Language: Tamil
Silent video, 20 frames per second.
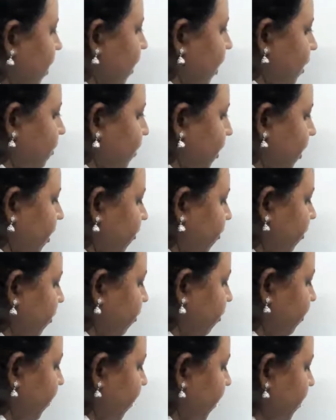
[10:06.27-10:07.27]
அது மாதிரி எஃப்
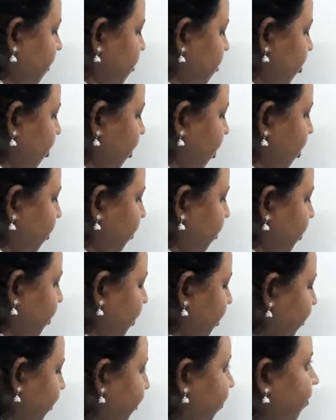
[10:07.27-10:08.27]
ஆஃப் மைனஸ் டூ
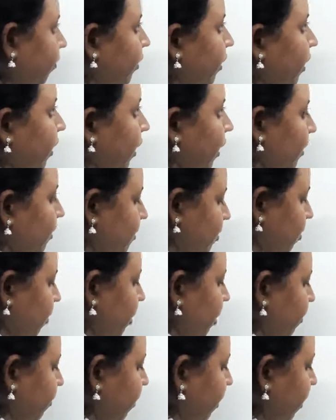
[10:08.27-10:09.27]
எடுக்கும்போது என்
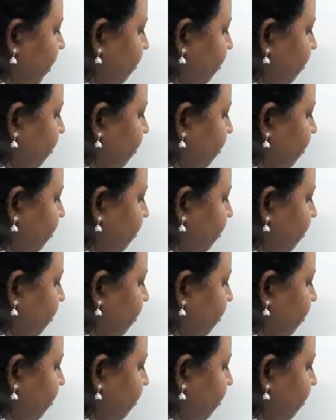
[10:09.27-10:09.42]
ஸ்கொயர் அப்படின்னா